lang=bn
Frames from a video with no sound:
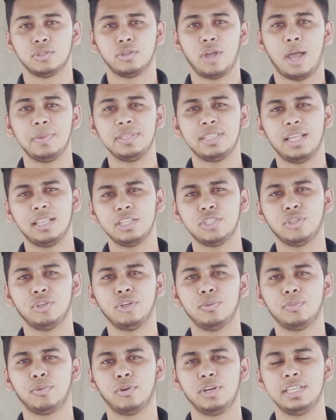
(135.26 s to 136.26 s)
সো আমি তাদের
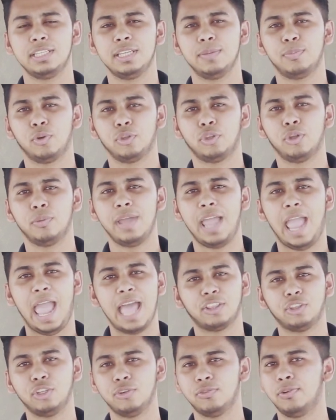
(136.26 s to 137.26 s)
জন্য বলি যে প্রথমে
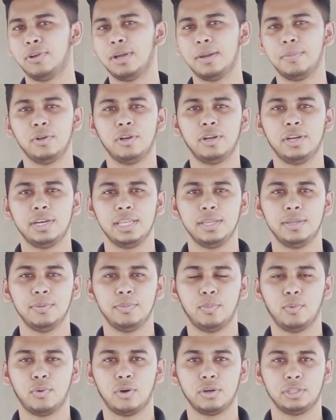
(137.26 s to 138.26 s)
এত ভোকাবুলারি
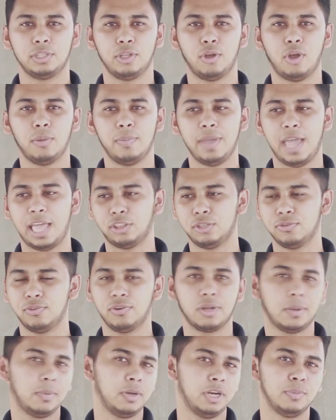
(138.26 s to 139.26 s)
পড়তে হবে এত
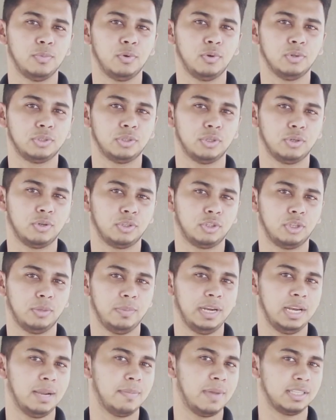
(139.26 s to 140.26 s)
ভোকাবুলারি মুখস্থ করতে
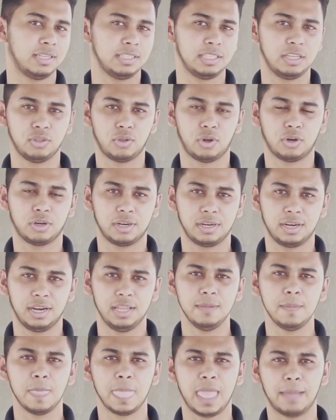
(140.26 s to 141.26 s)
হবে এটা মাথা নেওয়ার দরকার
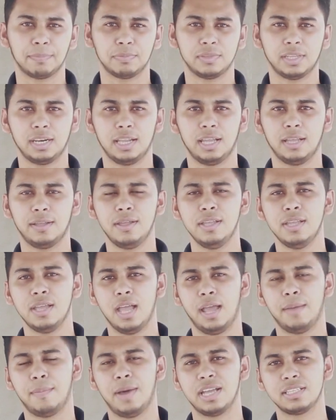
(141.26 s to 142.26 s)
নাই আপনারা
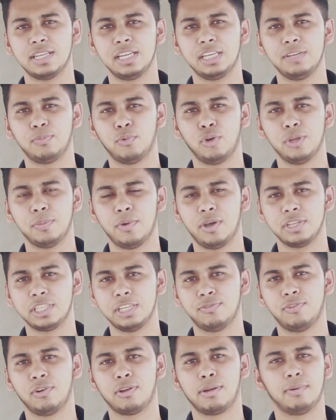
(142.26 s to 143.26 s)
বাজারে একটি বই পাওয়া
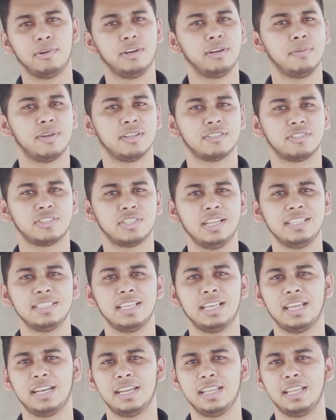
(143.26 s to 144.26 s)
যায় ভোকাবুলারি মাস্টার
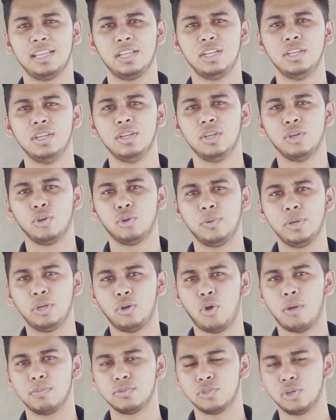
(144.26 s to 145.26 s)
যেখানে
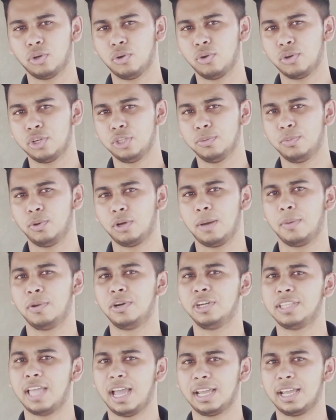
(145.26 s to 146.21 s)
খুবই কম সংখ্যক কিছু ভোকাবুলারি